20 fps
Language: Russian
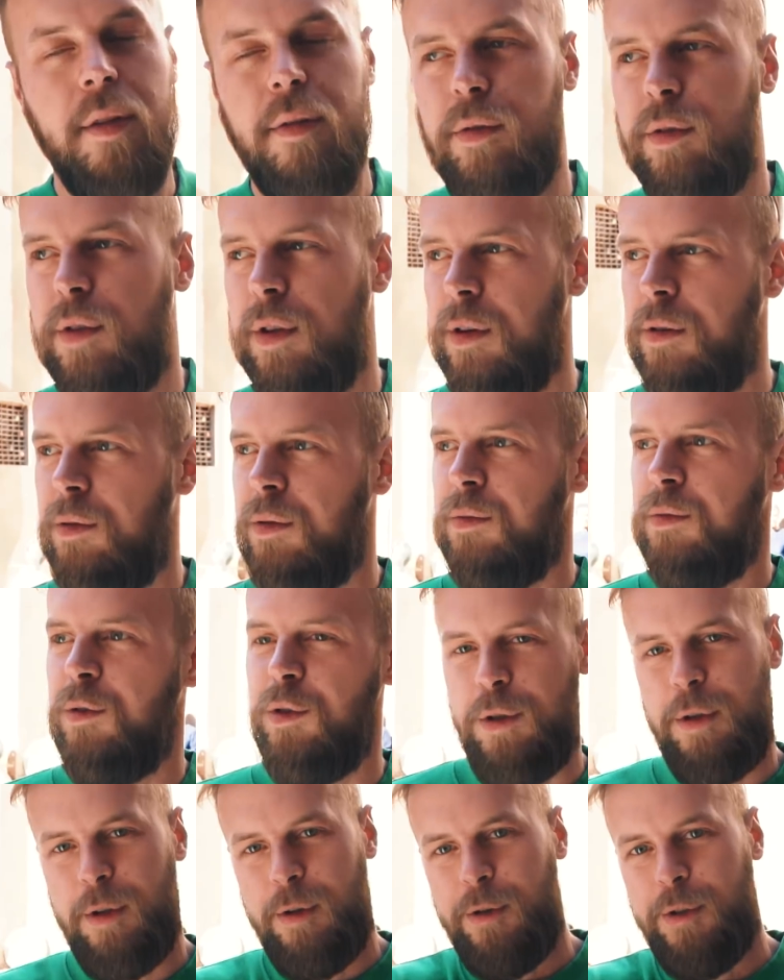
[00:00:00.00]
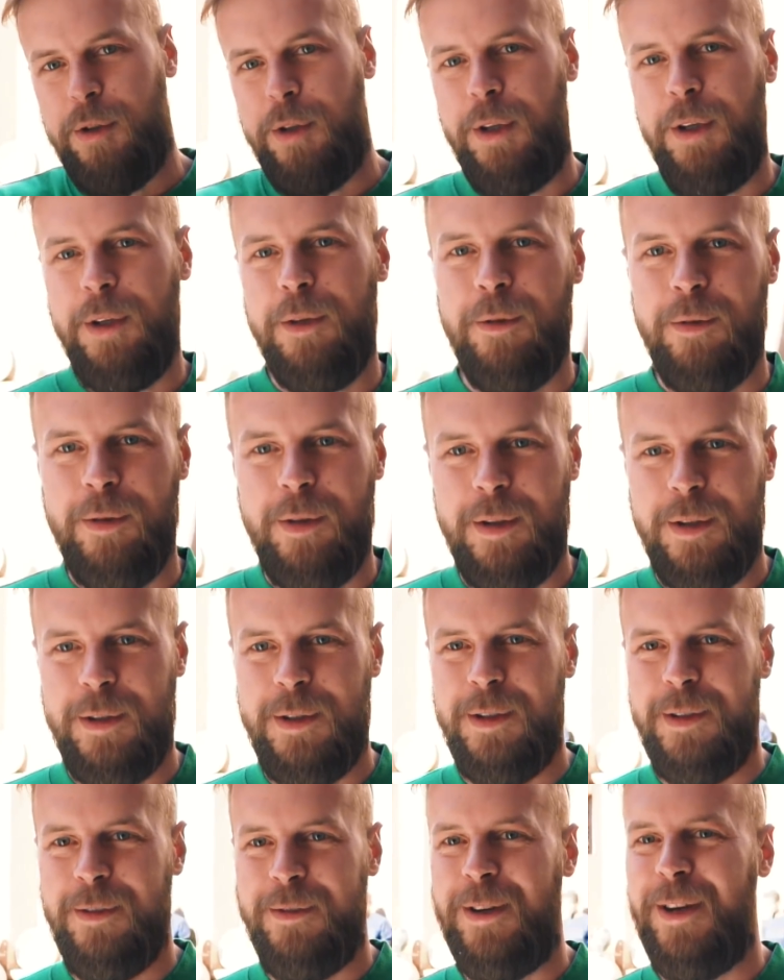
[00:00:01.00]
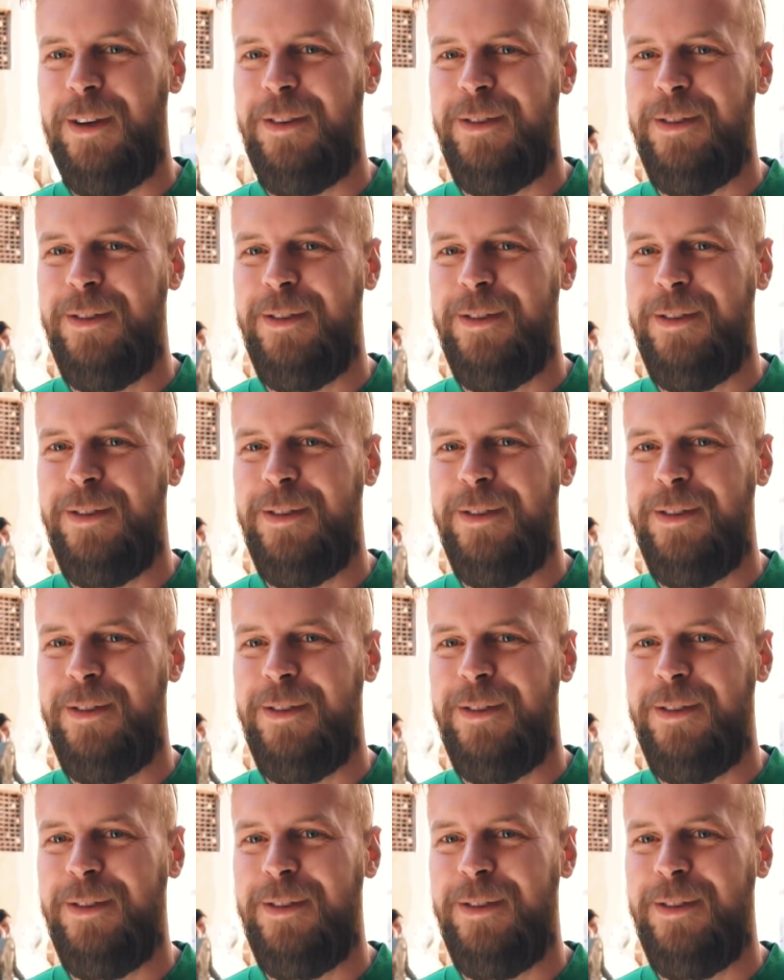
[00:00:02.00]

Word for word: Вот так вот. Очень хороший гид у нас.